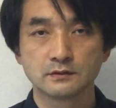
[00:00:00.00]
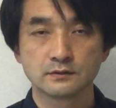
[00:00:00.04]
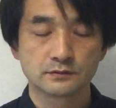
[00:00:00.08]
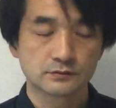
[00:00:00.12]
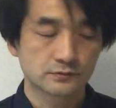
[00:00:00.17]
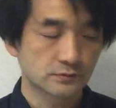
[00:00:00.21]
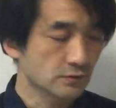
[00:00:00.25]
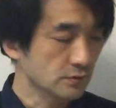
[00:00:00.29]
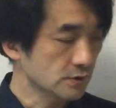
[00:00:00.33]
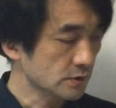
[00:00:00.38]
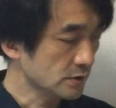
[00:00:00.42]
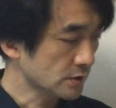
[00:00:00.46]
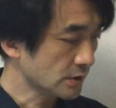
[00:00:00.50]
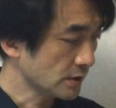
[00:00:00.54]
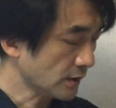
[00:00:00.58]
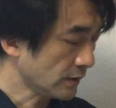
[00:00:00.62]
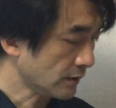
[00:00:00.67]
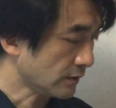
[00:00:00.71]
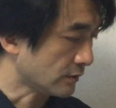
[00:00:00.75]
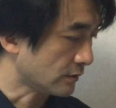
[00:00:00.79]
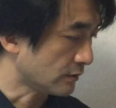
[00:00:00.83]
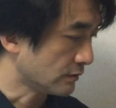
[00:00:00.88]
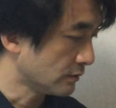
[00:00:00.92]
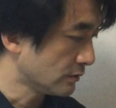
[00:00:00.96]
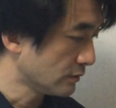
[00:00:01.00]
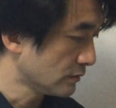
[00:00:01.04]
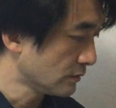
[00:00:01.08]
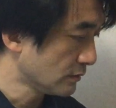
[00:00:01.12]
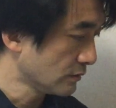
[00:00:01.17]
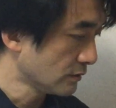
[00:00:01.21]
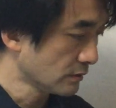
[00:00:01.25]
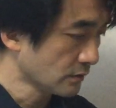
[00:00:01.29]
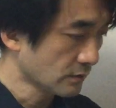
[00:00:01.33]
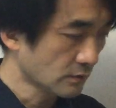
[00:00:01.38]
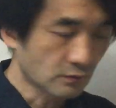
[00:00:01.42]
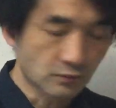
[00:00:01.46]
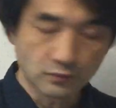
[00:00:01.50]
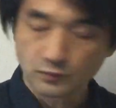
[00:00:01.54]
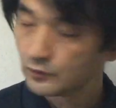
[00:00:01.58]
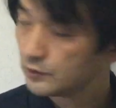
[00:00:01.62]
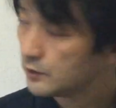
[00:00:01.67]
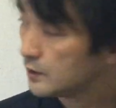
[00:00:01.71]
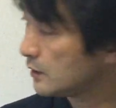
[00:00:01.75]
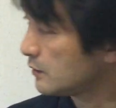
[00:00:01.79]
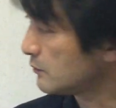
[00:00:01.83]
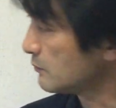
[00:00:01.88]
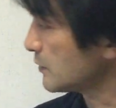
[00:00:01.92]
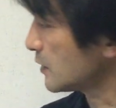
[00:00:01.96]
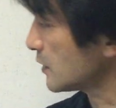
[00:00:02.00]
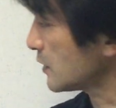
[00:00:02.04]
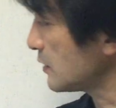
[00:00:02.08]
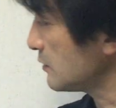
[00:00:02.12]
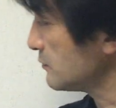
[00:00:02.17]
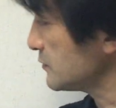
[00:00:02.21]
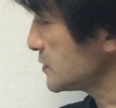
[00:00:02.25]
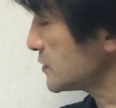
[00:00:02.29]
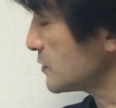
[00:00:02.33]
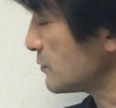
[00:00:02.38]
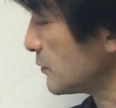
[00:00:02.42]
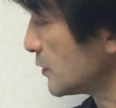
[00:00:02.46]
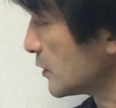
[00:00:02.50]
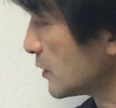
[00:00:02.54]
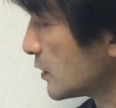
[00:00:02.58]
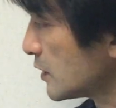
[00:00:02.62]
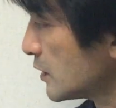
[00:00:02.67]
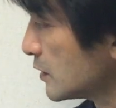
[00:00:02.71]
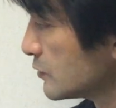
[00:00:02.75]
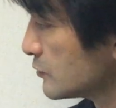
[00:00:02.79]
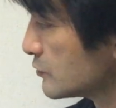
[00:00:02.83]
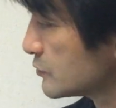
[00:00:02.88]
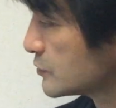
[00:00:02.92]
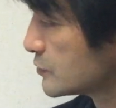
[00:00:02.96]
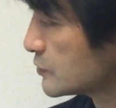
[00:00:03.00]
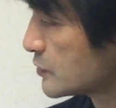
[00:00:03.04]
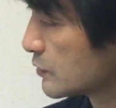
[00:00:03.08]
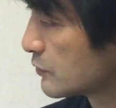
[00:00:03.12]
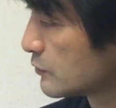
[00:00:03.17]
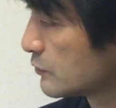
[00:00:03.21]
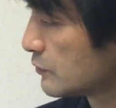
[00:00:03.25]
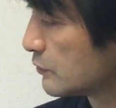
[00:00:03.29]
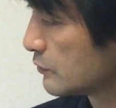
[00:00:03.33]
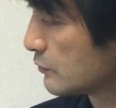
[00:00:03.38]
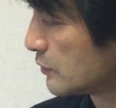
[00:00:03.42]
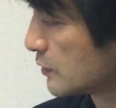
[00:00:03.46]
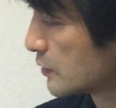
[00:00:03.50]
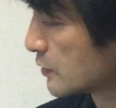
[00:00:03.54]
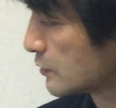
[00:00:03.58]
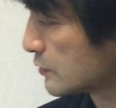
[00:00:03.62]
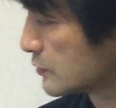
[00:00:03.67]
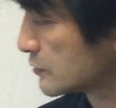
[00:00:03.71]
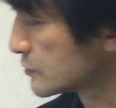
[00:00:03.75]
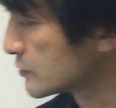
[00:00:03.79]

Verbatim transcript: そしてここでまあ神様が介入してくるわけで